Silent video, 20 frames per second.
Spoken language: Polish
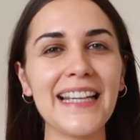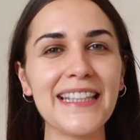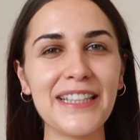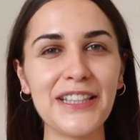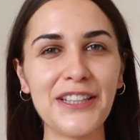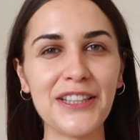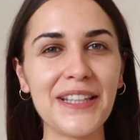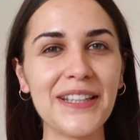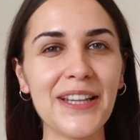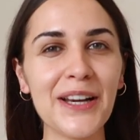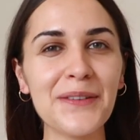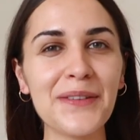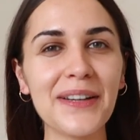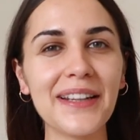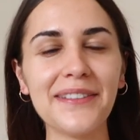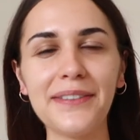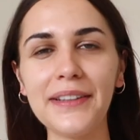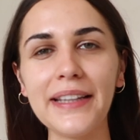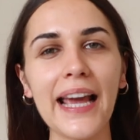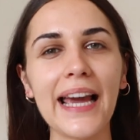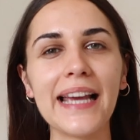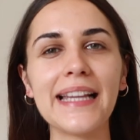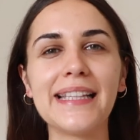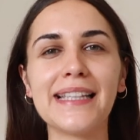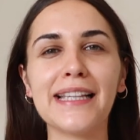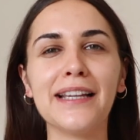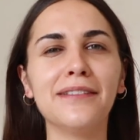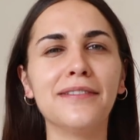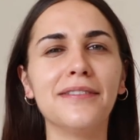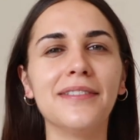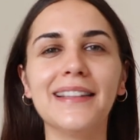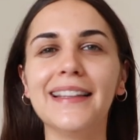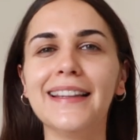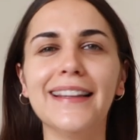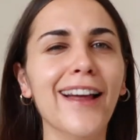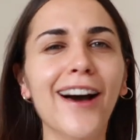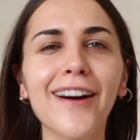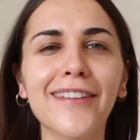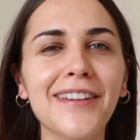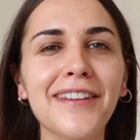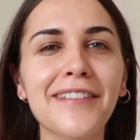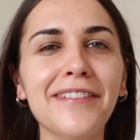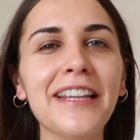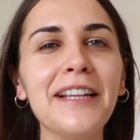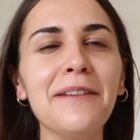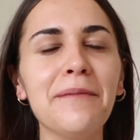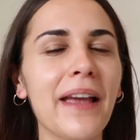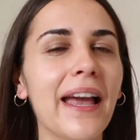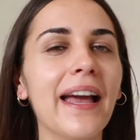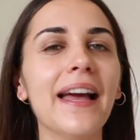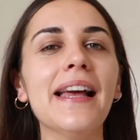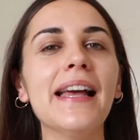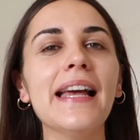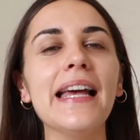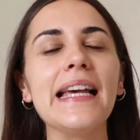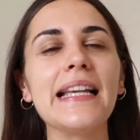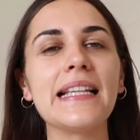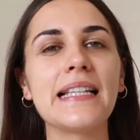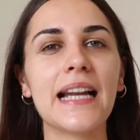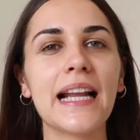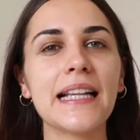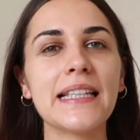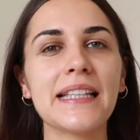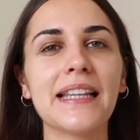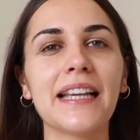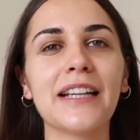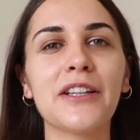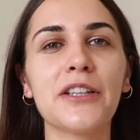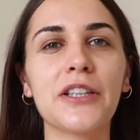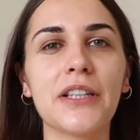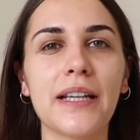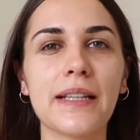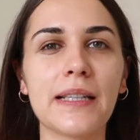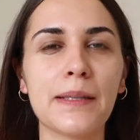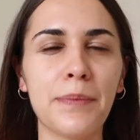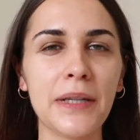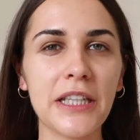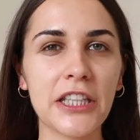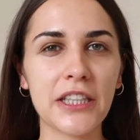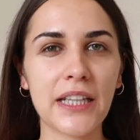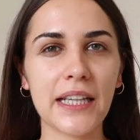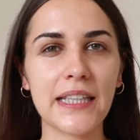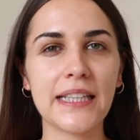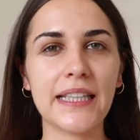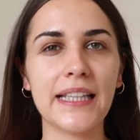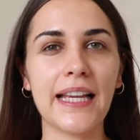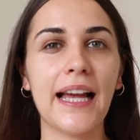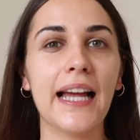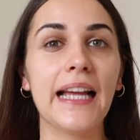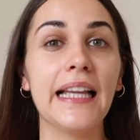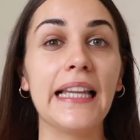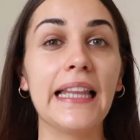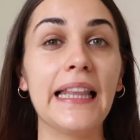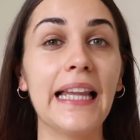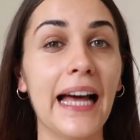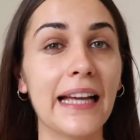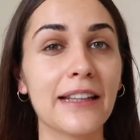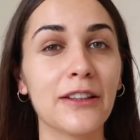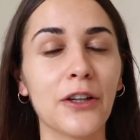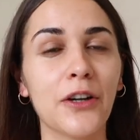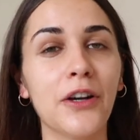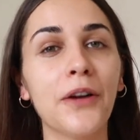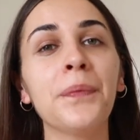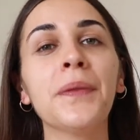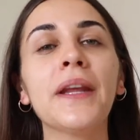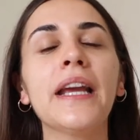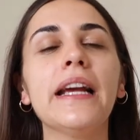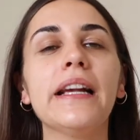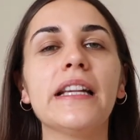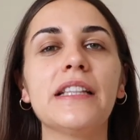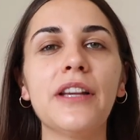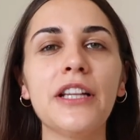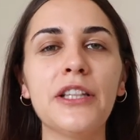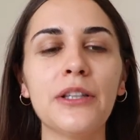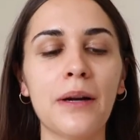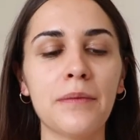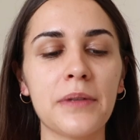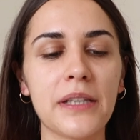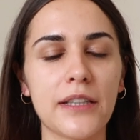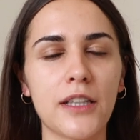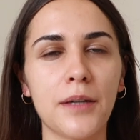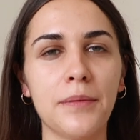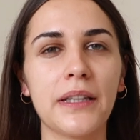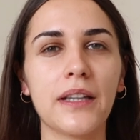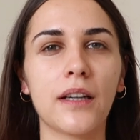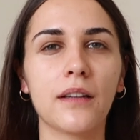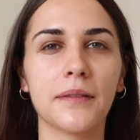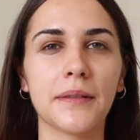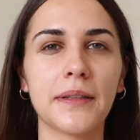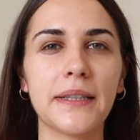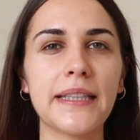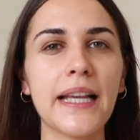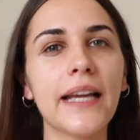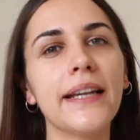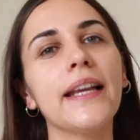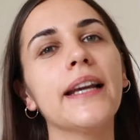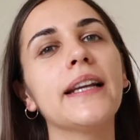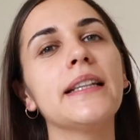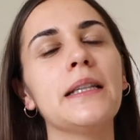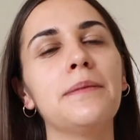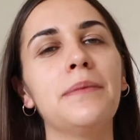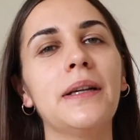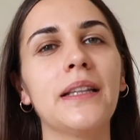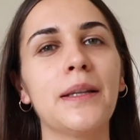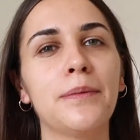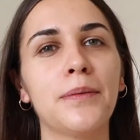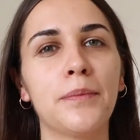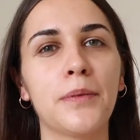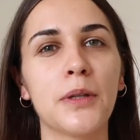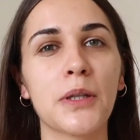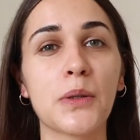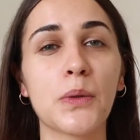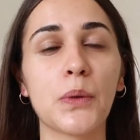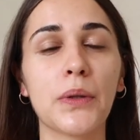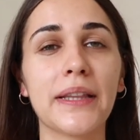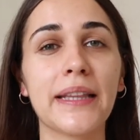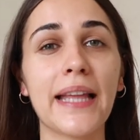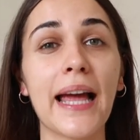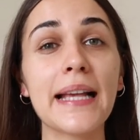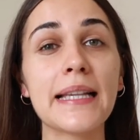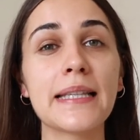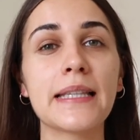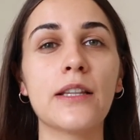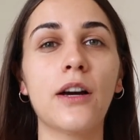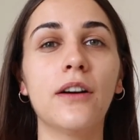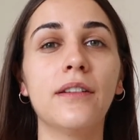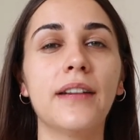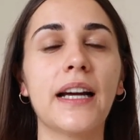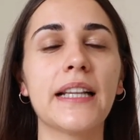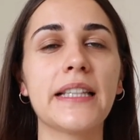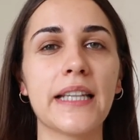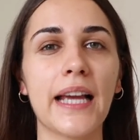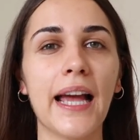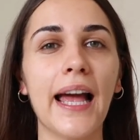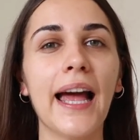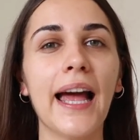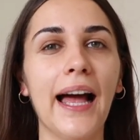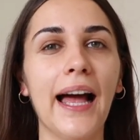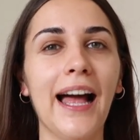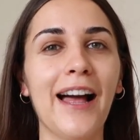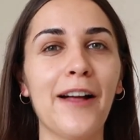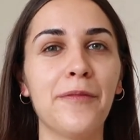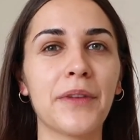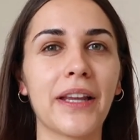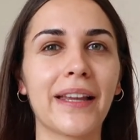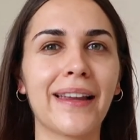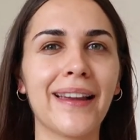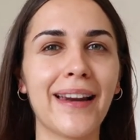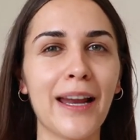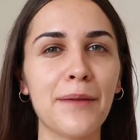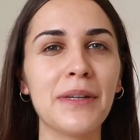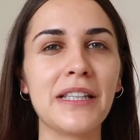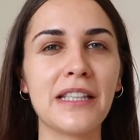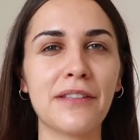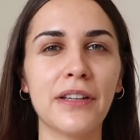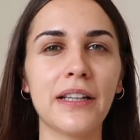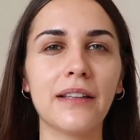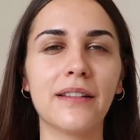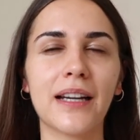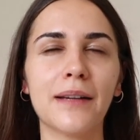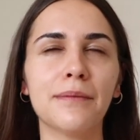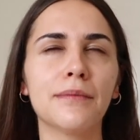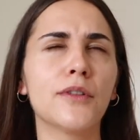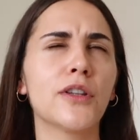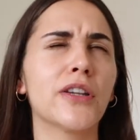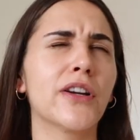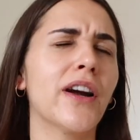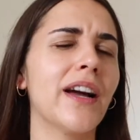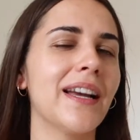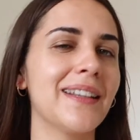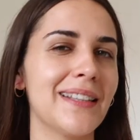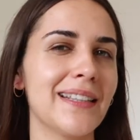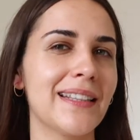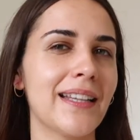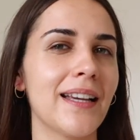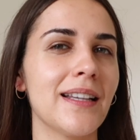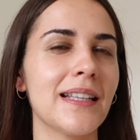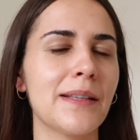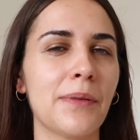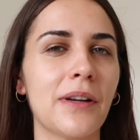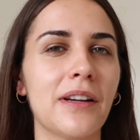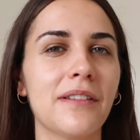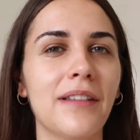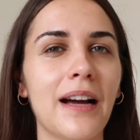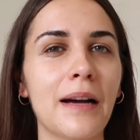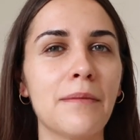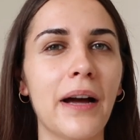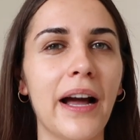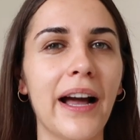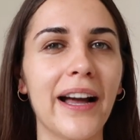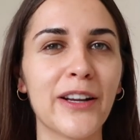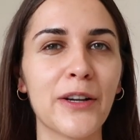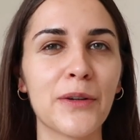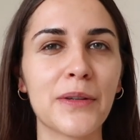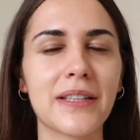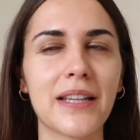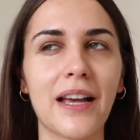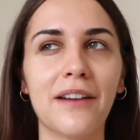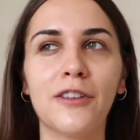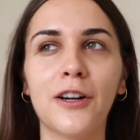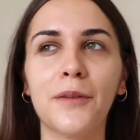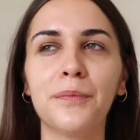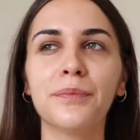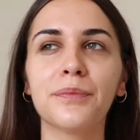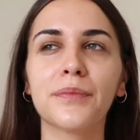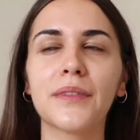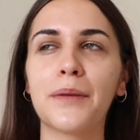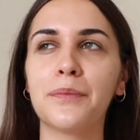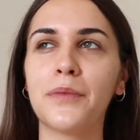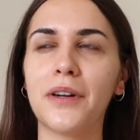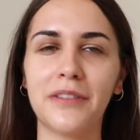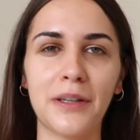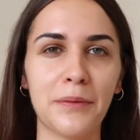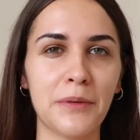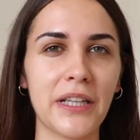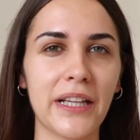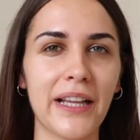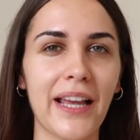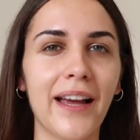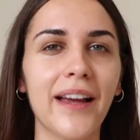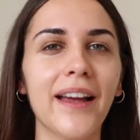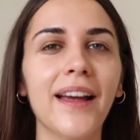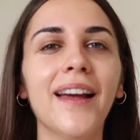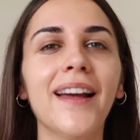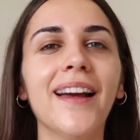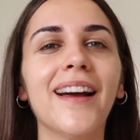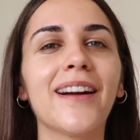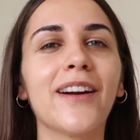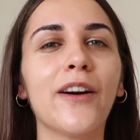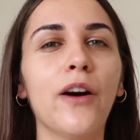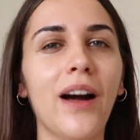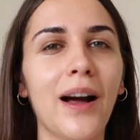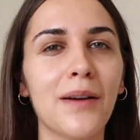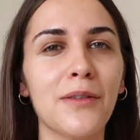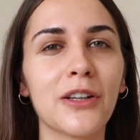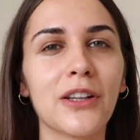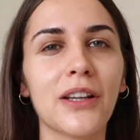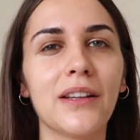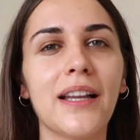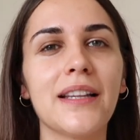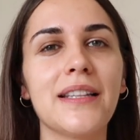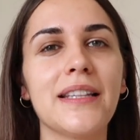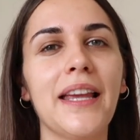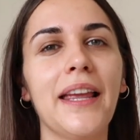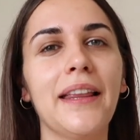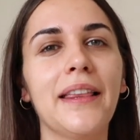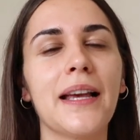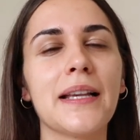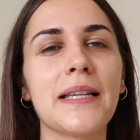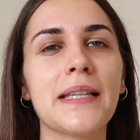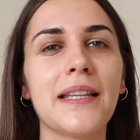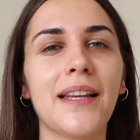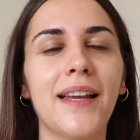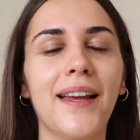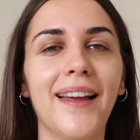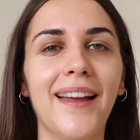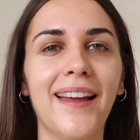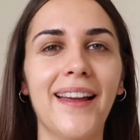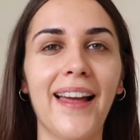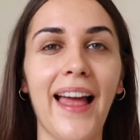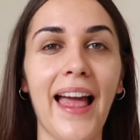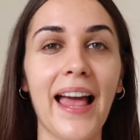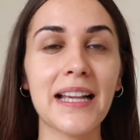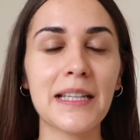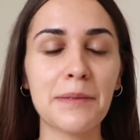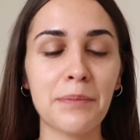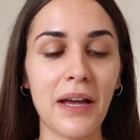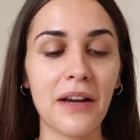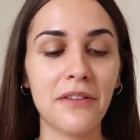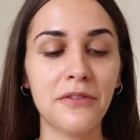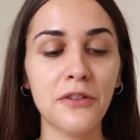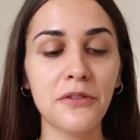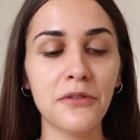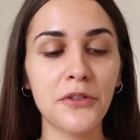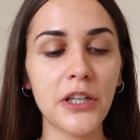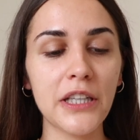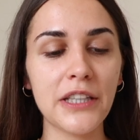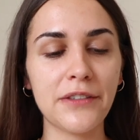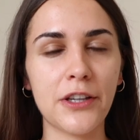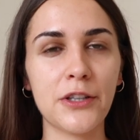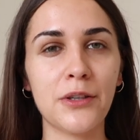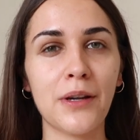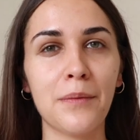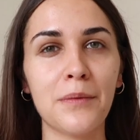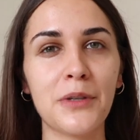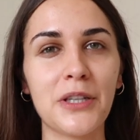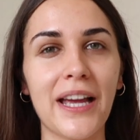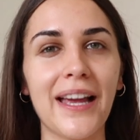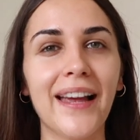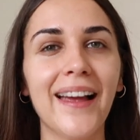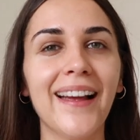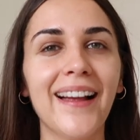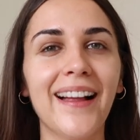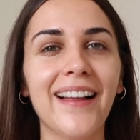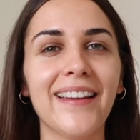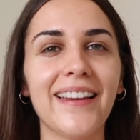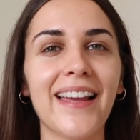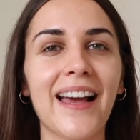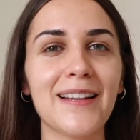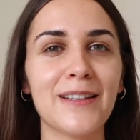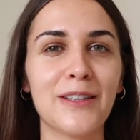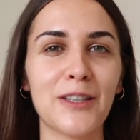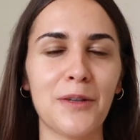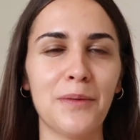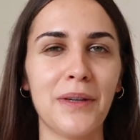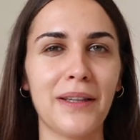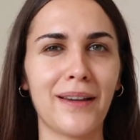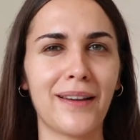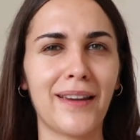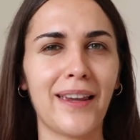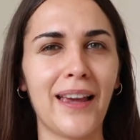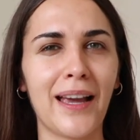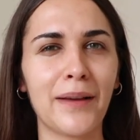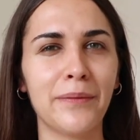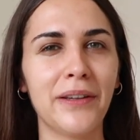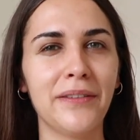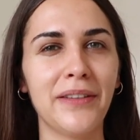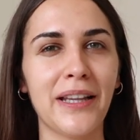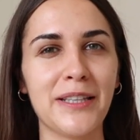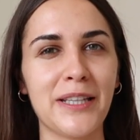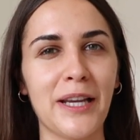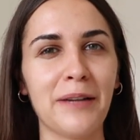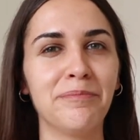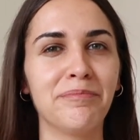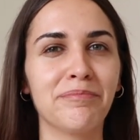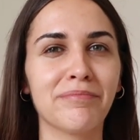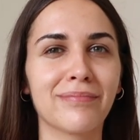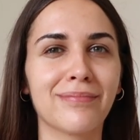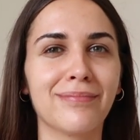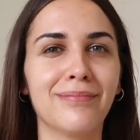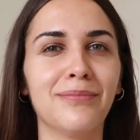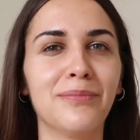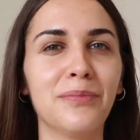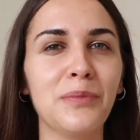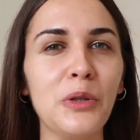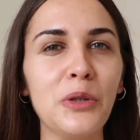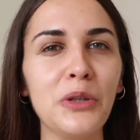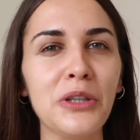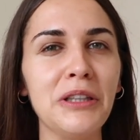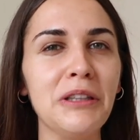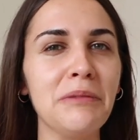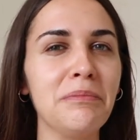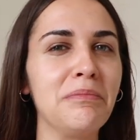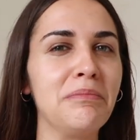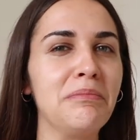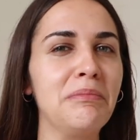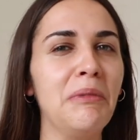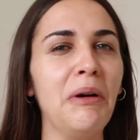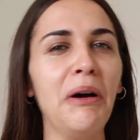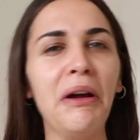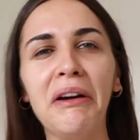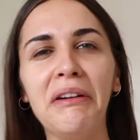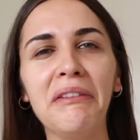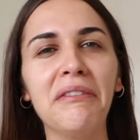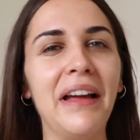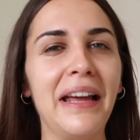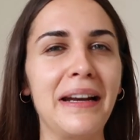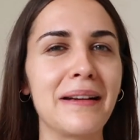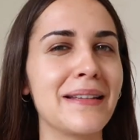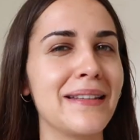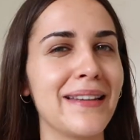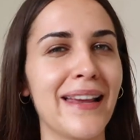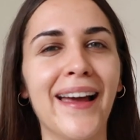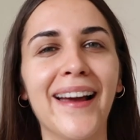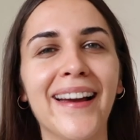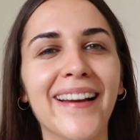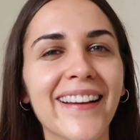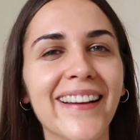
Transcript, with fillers: Cześć, dzień dobry, witajcie w nowym filmie. Z racji tego, że zbliża się lato, stwierdziłam, że zrobię taką serię, gdzie będę po prostu testować um, kremy z filtrem. Trochę się zainspirowałam Agą Sawą, nie powiem, że nie. Kocham oglądać jej testy e, SPF-ów, no i stwierdziłam, że ja zrobię taki jakby, wiecie, mój, moją wersję